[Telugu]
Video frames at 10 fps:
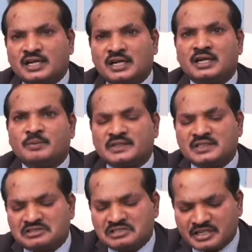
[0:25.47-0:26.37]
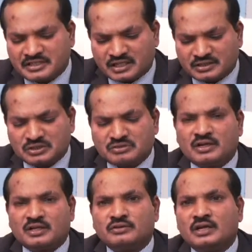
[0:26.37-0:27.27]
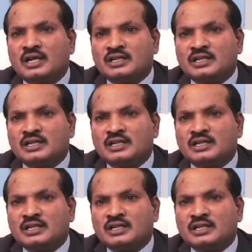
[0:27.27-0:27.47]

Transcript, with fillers: తెలంగాణ ప్రజలు సీరియస్గా తీసుకోలేదు